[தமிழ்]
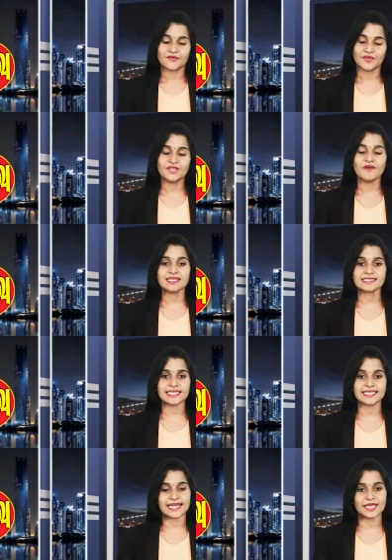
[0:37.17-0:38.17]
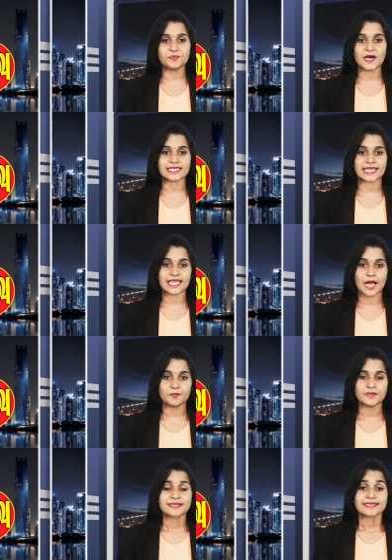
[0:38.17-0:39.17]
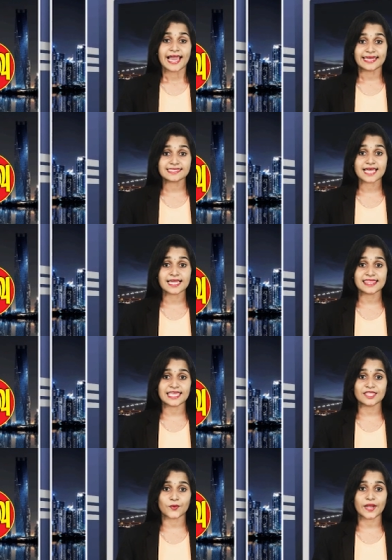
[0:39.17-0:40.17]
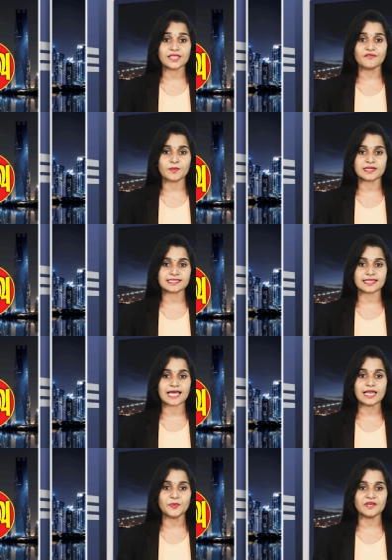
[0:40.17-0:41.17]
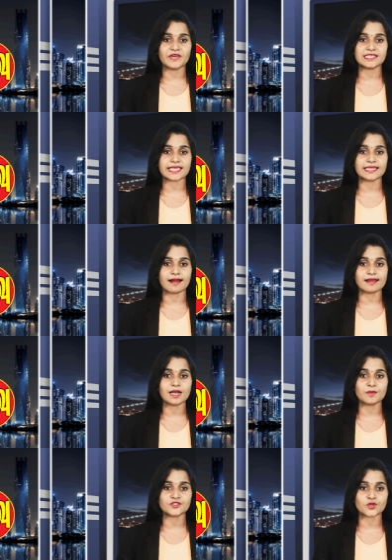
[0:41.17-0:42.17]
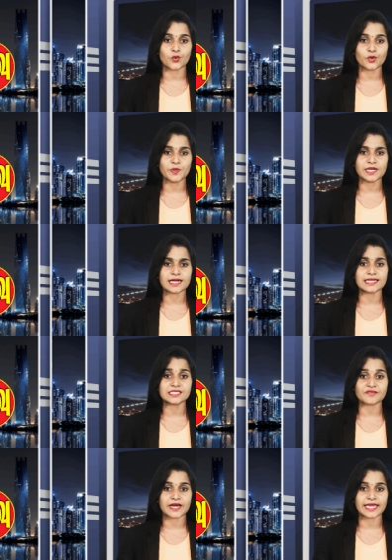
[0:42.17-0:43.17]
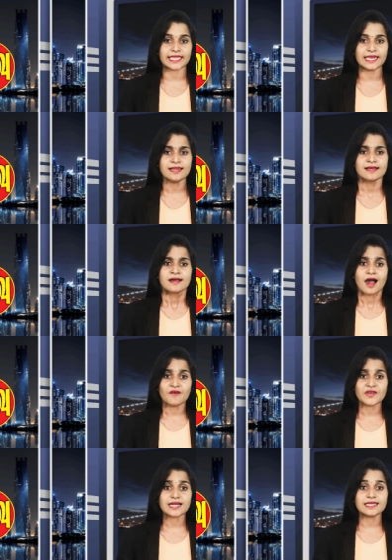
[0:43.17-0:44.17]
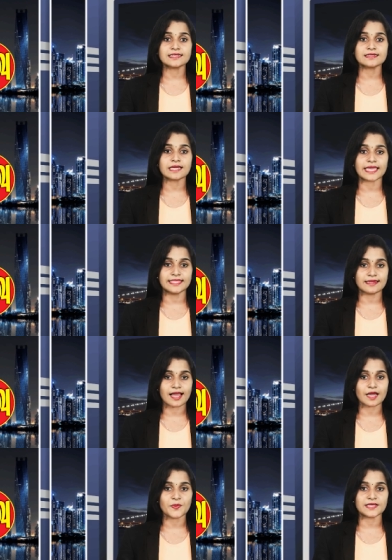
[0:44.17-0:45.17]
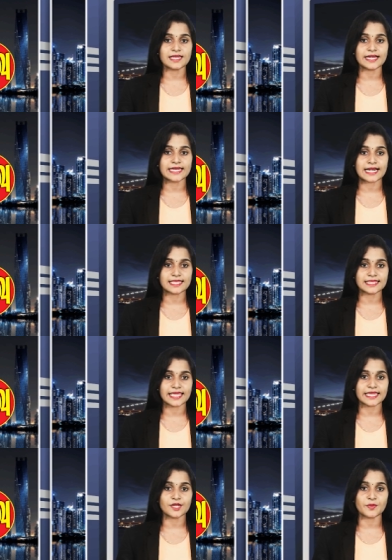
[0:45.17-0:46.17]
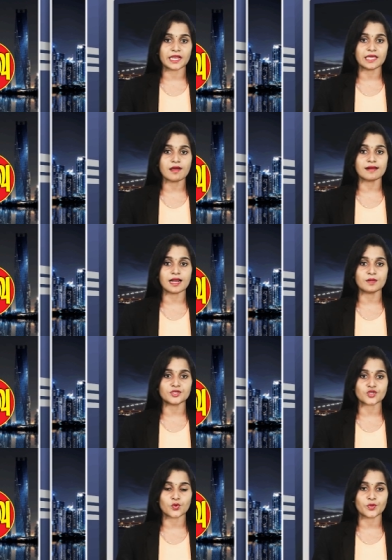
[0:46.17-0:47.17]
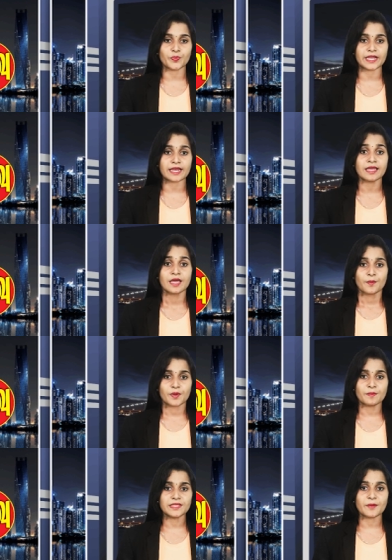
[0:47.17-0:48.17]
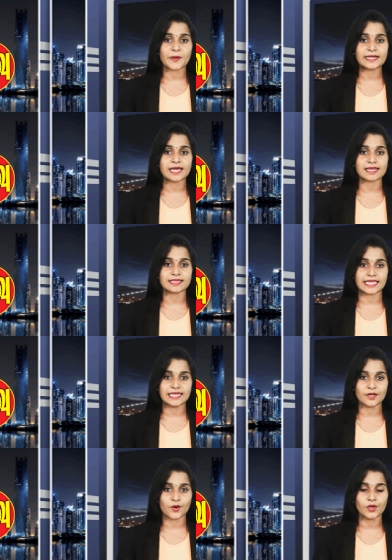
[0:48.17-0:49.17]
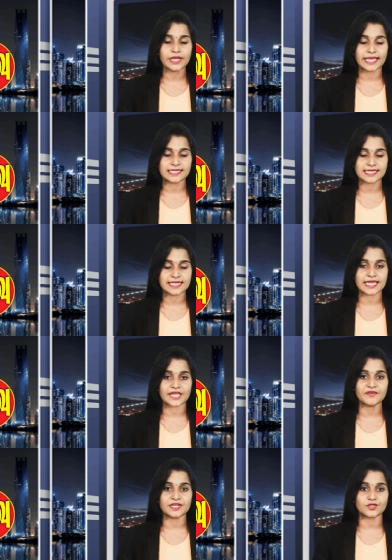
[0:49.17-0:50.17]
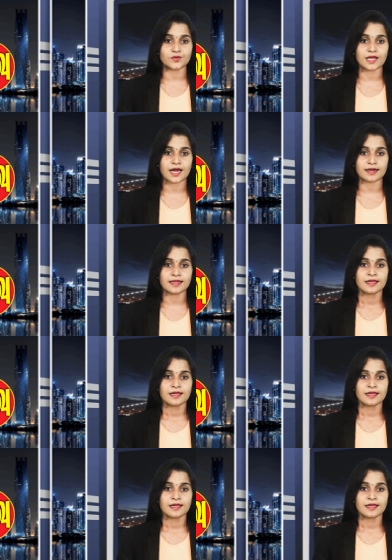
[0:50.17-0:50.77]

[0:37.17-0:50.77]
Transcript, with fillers: விரிவான செய்திகளை பார்க்கலாம் அரசாங்கத்தை தொடர்ந்து விமர்சித்தால் பின்வரிசை நாடாளுமன்ற உறுப்பினர்கள் என்ற வகையில் அவர்களுக்கு எதிராக பதிலடி நடத்த நேரிடும் என நாடாளுமன்ற உறுப்பினர் பிரமித பண்டார தென்னக்கோன் எச்சரிக்கை விடுத்துள்ளார்